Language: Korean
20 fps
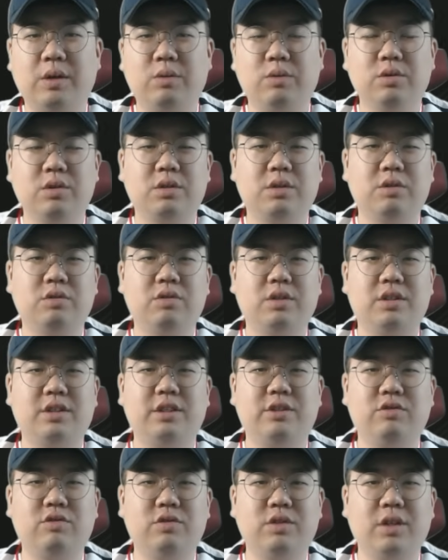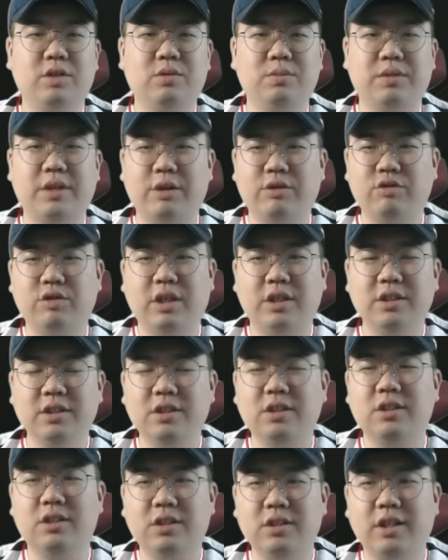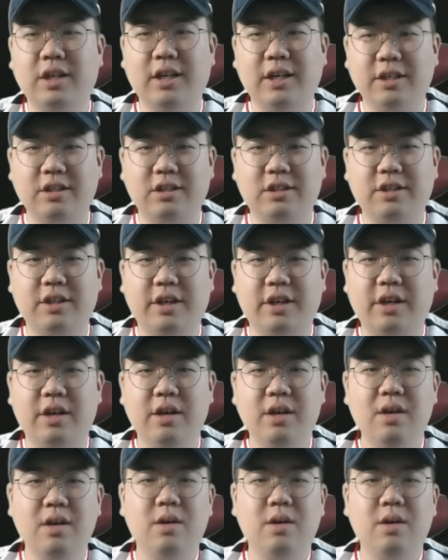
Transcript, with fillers: 고석 선수가 직구가 좀 제구가 흔들릴 때가 있는데